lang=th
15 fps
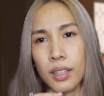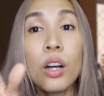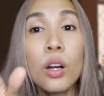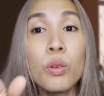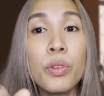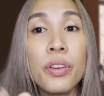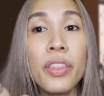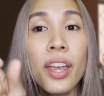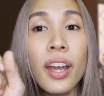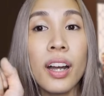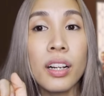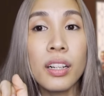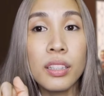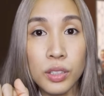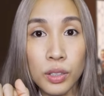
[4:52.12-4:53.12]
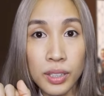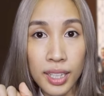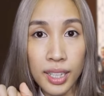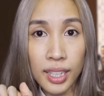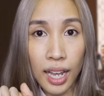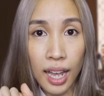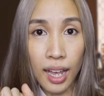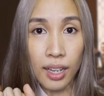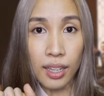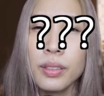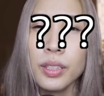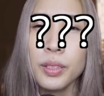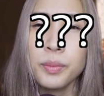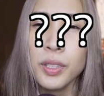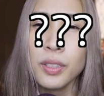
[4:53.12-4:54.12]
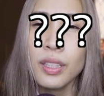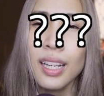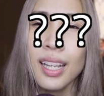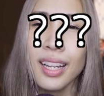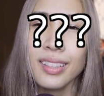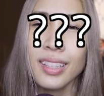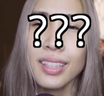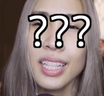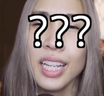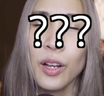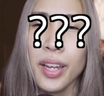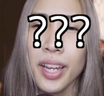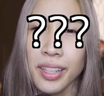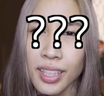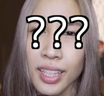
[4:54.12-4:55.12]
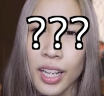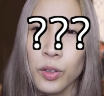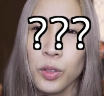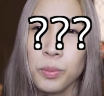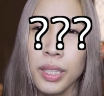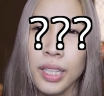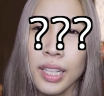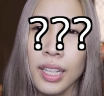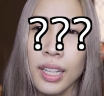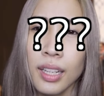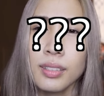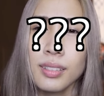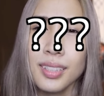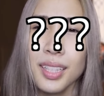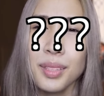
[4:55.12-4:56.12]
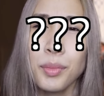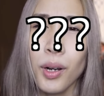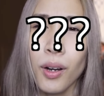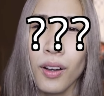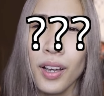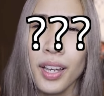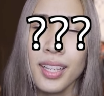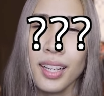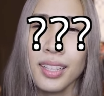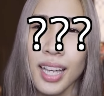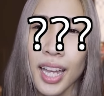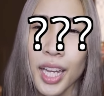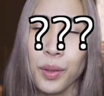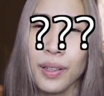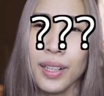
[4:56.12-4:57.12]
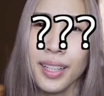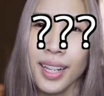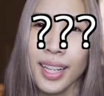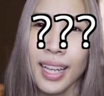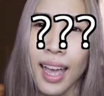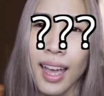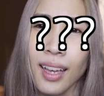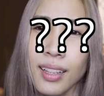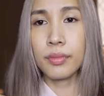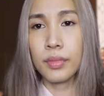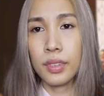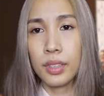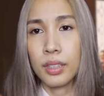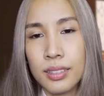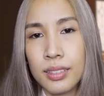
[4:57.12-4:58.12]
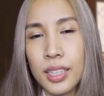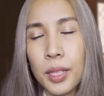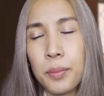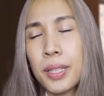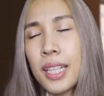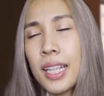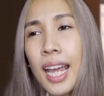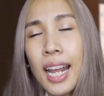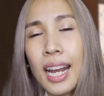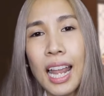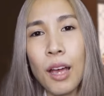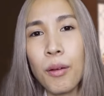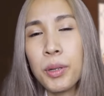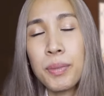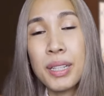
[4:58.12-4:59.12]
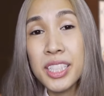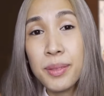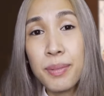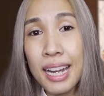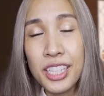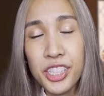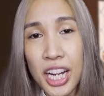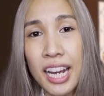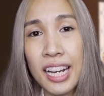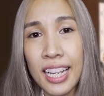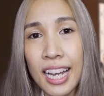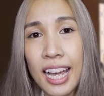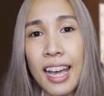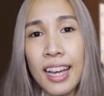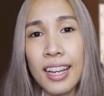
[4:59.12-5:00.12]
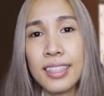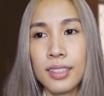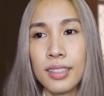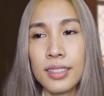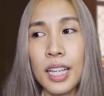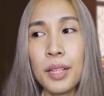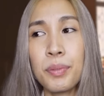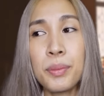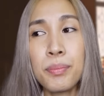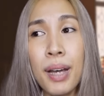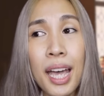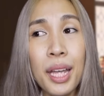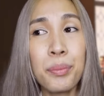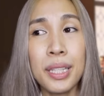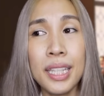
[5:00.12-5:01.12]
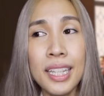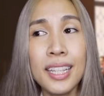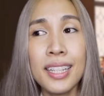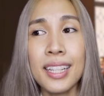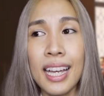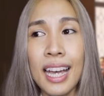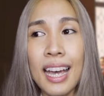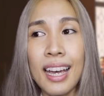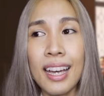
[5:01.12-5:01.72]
over there ตรงนั้นนะคะแต่มันก็เล็กนิดเดียวเองนะคะคุณพี่เส้นหมออ้อยยังใหญ่กว่าเลยนะคะ แต่พี่เห็นแล้วมันไม่สบายใจเลยค่ะถ้าเป็นบ้านพี่นะคะ